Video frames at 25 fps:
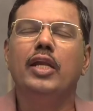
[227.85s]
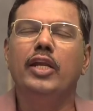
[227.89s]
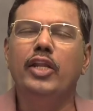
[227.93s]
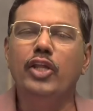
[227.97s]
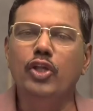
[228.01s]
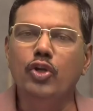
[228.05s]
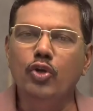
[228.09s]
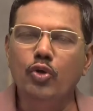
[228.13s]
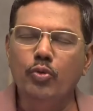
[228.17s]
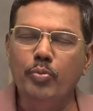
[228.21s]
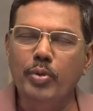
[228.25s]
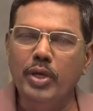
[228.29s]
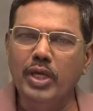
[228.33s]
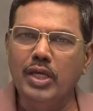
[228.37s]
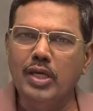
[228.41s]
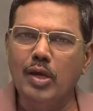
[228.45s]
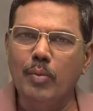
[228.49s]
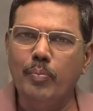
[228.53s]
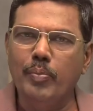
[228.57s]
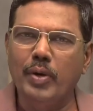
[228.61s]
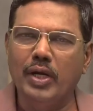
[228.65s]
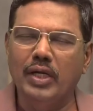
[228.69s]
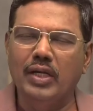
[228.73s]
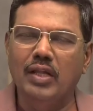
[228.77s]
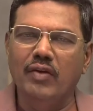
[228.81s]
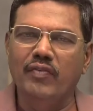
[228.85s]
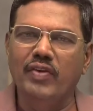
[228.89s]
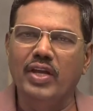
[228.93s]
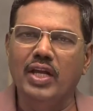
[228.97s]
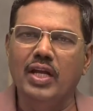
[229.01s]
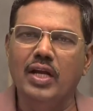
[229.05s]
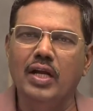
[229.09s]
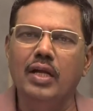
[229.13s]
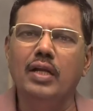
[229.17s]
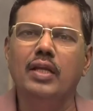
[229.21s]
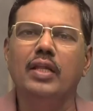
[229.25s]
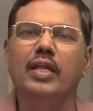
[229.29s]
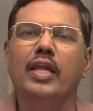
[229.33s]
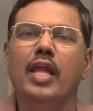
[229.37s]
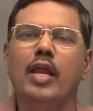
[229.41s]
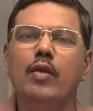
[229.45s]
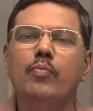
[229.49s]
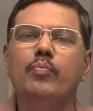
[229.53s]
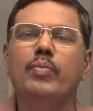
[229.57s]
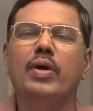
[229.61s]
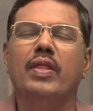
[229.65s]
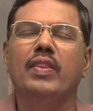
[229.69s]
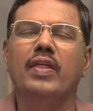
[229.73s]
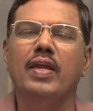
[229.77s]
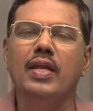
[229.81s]
நிரூபிக்கப்பட்டவைகள்
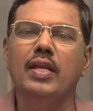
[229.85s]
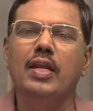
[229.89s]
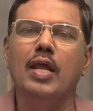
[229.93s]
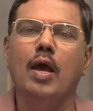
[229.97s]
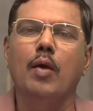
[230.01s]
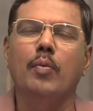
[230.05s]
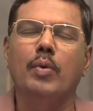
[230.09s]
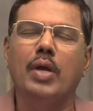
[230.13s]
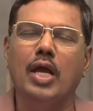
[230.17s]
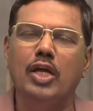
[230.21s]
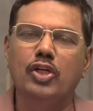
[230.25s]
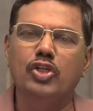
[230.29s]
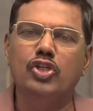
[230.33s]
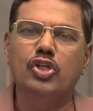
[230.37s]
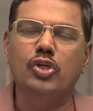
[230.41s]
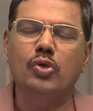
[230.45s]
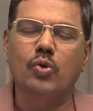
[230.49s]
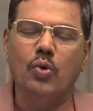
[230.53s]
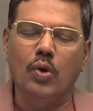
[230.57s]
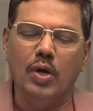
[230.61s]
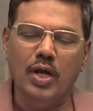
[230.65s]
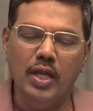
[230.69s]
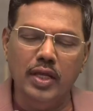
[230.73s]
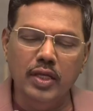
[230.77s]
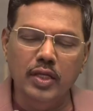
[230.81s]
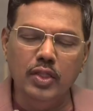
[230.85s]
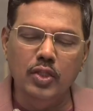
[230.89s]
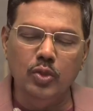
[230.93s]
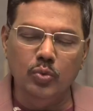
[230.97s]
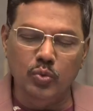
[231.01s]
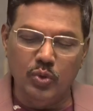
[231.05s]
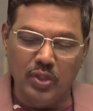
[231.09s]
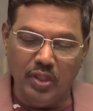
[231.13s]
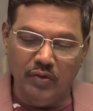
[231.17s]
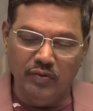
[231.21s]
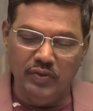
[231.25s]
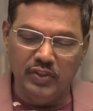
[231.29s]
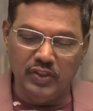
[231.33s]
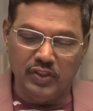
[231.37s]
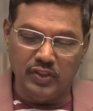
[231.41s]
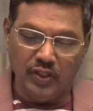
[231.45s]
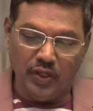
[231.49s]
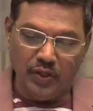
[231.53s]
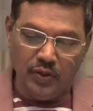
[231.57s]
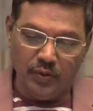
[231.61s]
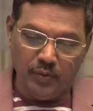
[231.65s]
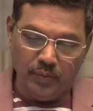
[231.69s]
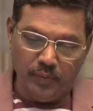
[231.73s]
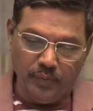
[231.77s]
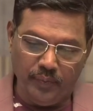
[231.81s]
என்பதை நாம் கற்றுக்கொள்ள இது உதவி
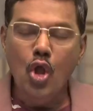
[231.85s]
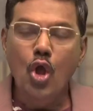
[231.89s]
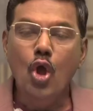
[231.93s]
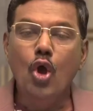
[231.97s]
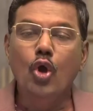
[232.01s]
செய்யும்